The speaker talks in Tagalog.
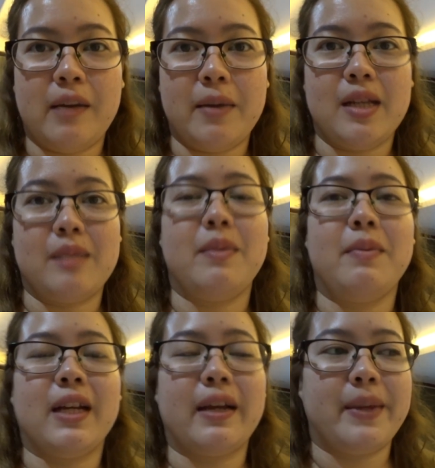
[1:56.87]
namin is
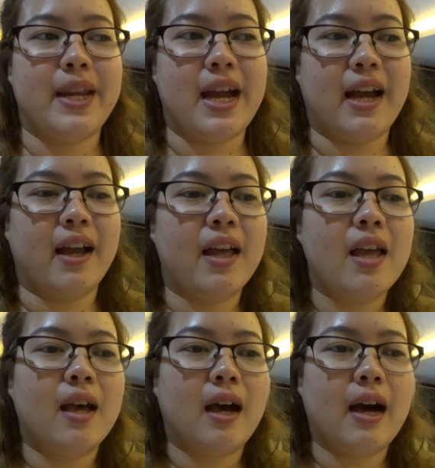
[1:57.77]
bibili kami ng
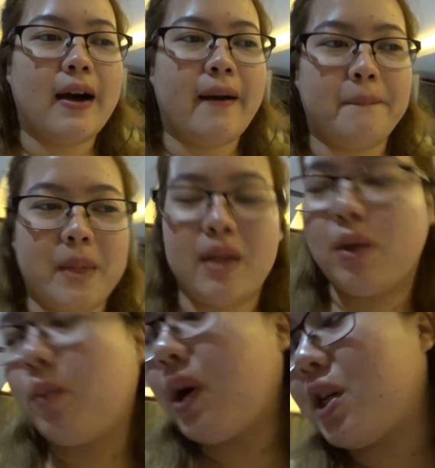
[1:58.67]
um,
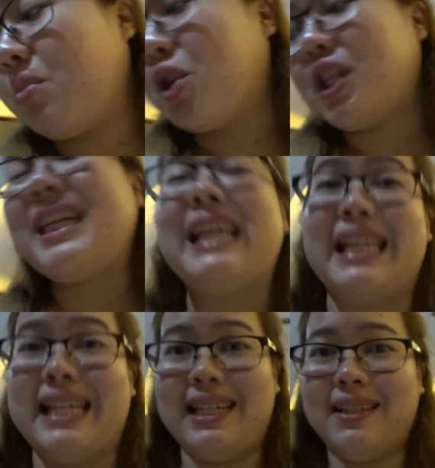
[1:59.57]
washing machine